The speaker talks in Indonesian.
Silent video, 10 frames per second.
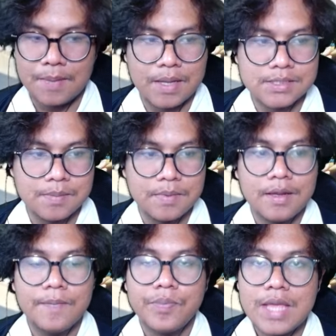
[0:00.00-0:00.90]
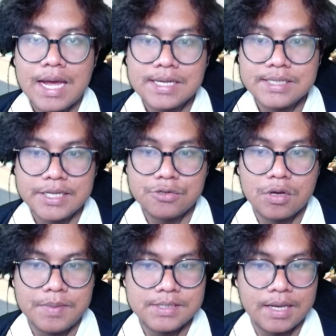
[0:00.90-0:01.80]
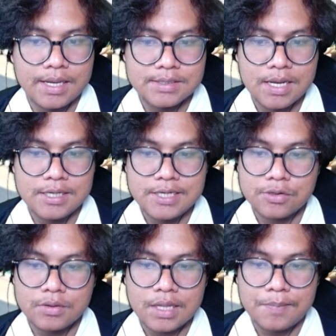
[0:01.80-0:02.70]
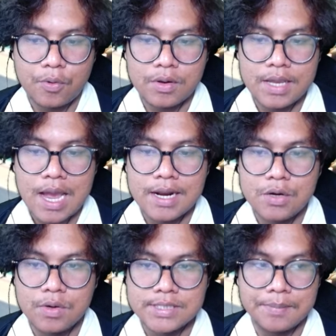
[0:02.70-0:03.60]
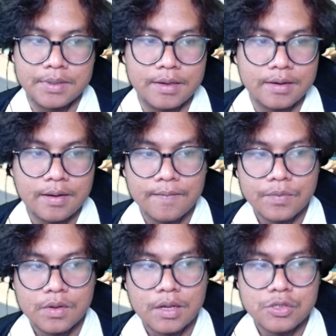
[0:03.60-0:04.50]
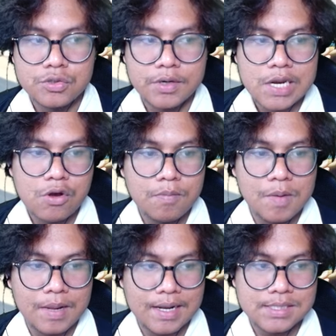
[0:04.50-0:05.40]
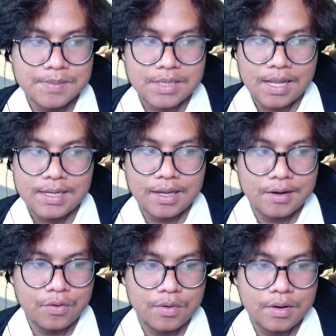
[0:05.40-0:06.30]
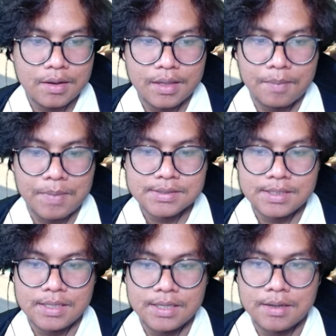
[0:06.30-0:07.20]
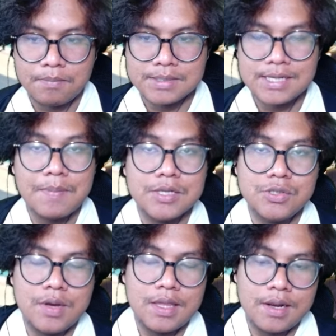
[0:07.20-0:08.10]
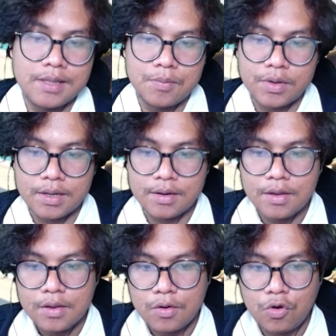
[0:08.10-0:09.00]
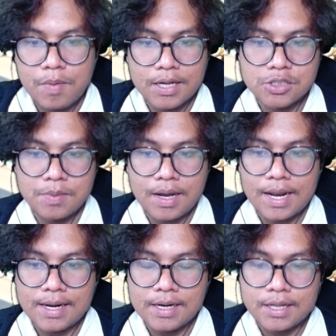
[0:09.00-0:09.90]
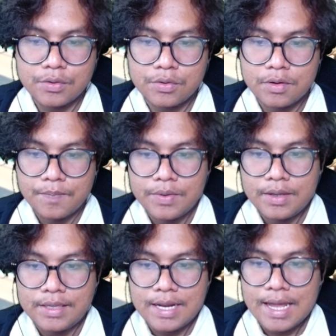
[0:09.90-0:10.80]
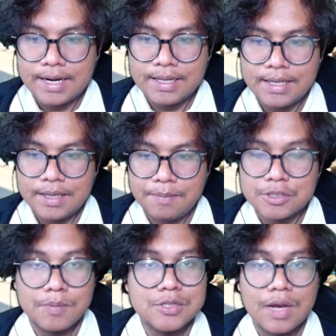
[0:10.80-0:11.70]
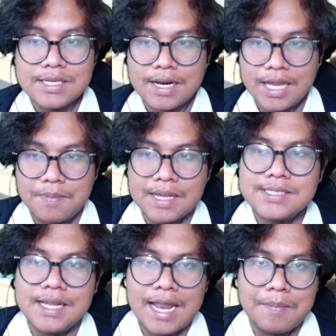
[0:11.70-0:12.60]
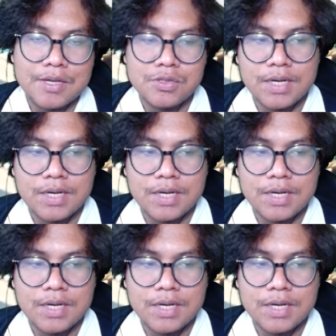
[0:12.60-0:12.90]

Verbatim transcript: macem. Dari sini juga bisa guys ya. Di sini total pokoknya ada dua chapter jujur ini gue belum kelarin sama sekali karena gue ya masih masih lama juga ya jadi nanti mungkin gue bakal coba kelarinnya tuh ya dari besok-besok aja lah ya, masih lama juga